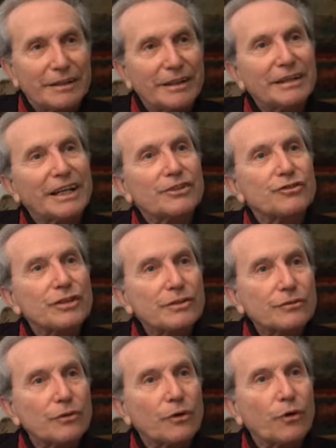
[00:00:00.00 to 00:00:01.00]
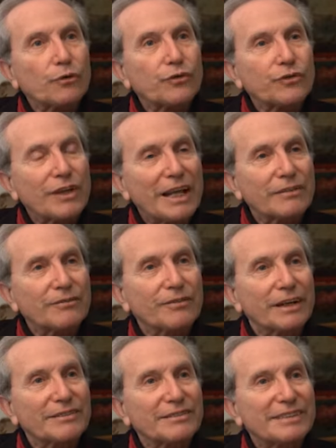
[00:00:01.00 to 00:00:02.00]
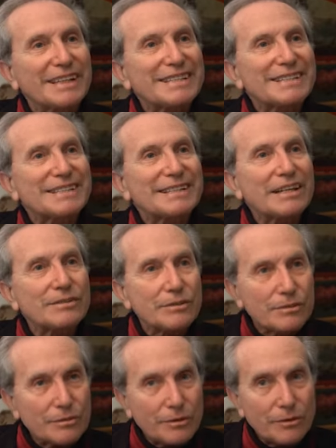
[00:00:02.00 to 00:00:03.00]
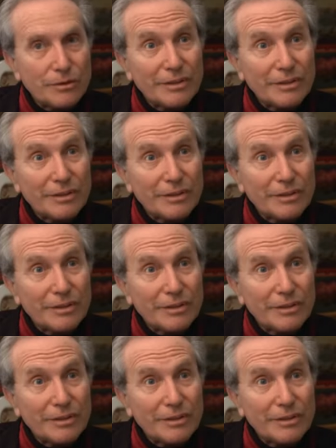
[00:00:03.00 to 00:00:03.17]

Narciso osserva se stesso